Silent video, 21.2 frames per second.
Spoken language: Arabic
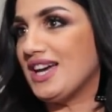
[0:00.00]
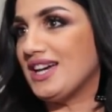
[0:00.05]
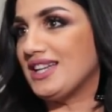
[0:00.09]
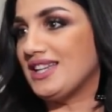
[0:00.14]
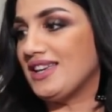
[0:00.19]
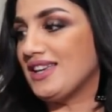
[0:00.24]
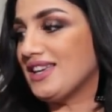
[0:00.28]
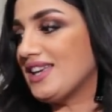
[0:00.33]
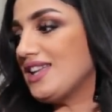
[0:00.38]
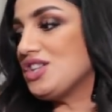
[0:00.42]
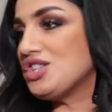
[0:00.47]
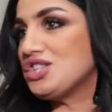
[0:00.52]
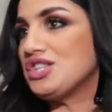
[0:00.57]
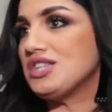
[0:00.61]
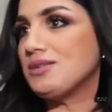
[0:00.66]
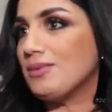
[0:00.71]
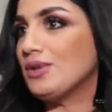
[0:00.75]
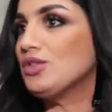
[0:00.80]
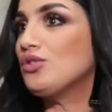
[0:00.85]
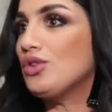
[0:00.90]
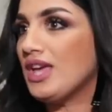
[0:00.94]
يعني كل
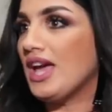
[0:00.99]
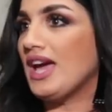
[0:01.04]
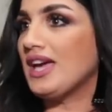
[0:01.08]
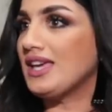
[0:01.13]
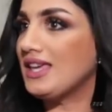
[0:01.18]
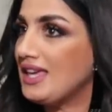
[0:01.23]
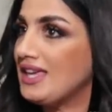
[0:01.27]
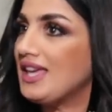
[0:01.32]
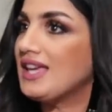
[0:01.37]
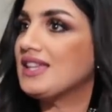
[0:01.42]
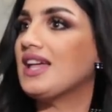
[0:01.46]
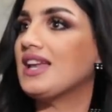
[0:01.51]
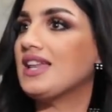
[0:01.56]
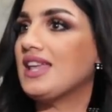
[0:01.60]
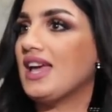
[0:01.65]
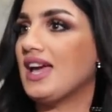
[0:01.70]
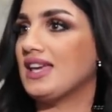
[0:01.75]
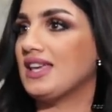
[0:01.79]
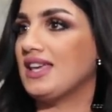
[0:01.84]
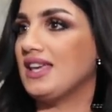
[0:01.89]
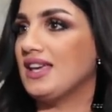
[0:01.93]
شيء بده يحكيه يقدر
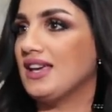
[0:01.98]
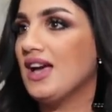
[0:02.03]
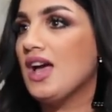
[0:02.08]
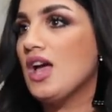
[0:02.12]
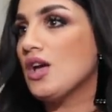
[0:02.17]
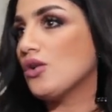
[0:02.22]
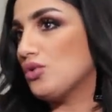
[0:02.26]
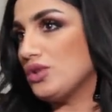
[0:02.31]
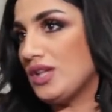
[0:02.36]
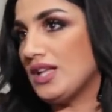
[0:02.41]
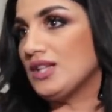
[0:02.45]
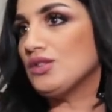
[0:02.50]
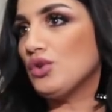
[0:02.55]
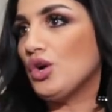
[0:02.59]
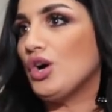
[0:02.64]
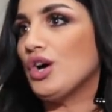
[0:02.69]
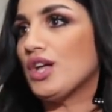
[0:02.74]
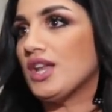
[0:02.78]
يحكيه يكون عنده